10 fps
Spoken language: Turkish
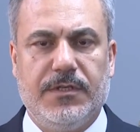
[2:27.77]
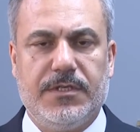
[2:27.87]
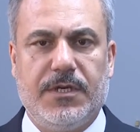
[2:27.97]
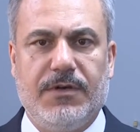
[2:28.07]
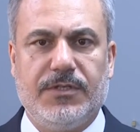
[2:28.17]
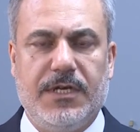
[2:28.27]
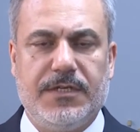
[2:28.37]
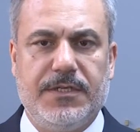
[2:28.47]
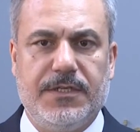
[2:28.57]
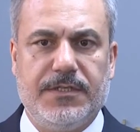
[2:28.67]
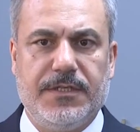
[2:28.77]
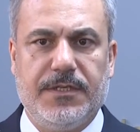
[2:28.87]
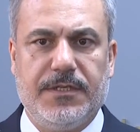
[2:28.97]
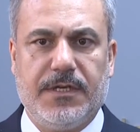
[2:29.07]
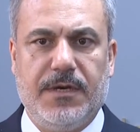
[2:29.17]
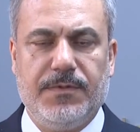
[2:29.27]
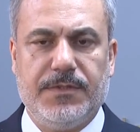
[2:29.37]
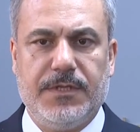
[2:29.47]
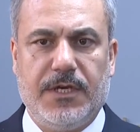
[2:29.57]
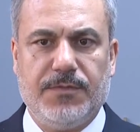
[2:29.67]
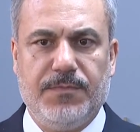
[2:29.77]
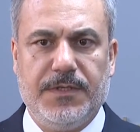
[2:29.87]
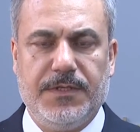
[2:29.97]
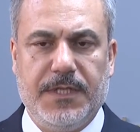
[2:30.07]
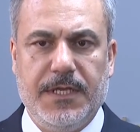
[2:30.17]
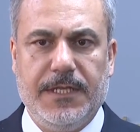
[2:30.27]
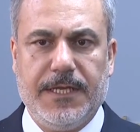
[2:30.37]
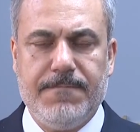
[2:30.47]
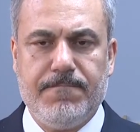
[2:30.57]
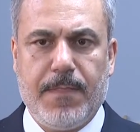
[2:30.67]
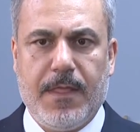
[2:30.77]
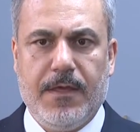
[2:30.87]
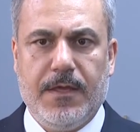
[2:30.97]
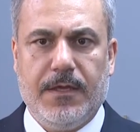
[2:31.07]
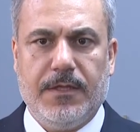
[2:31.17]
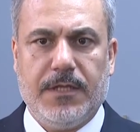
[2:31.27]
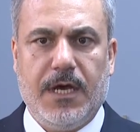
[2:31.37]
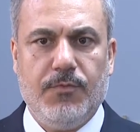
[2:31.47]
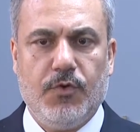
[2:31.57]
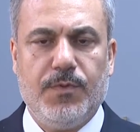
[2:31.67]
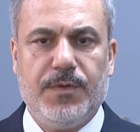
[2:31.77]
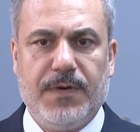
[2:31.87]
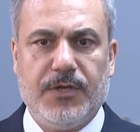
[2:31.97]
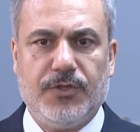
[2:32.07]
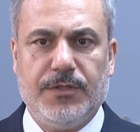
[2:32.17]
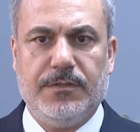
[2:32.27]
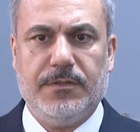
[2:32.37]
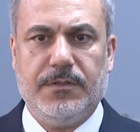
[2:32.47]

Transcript: savaşlar serisinin kapısını açmayı değil de daha büyük bir barışın